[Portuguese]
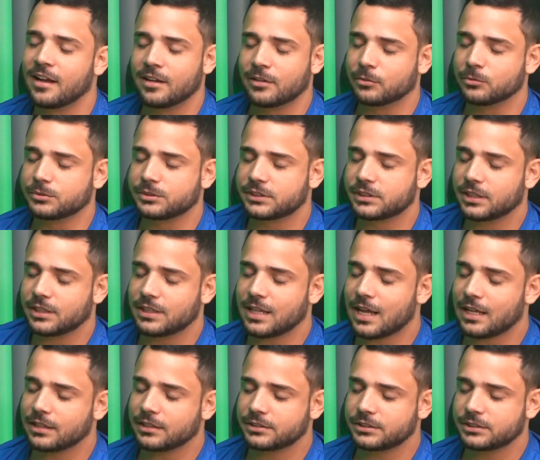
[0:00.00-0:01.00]
Não tinha
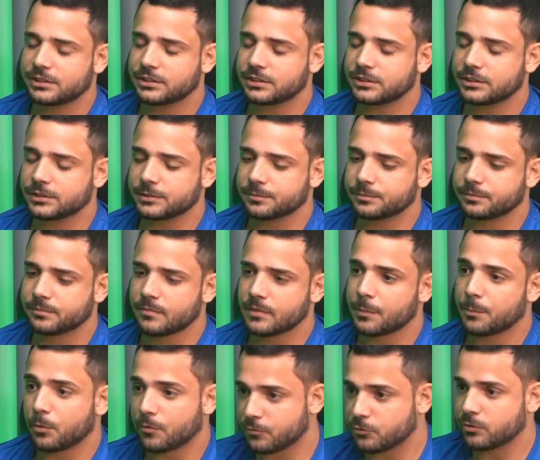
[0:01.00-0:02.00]
nada de...
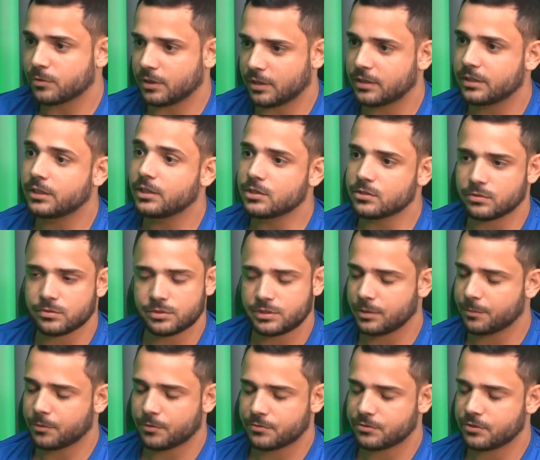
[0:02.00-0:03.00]
Prof... Né? Isso, não tinha
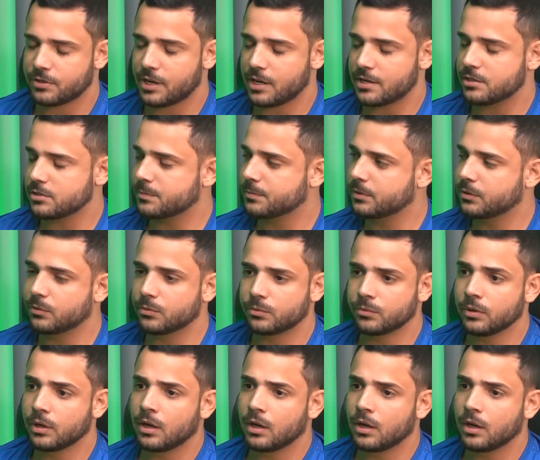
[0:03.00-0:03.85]
profissionalismo nenhum.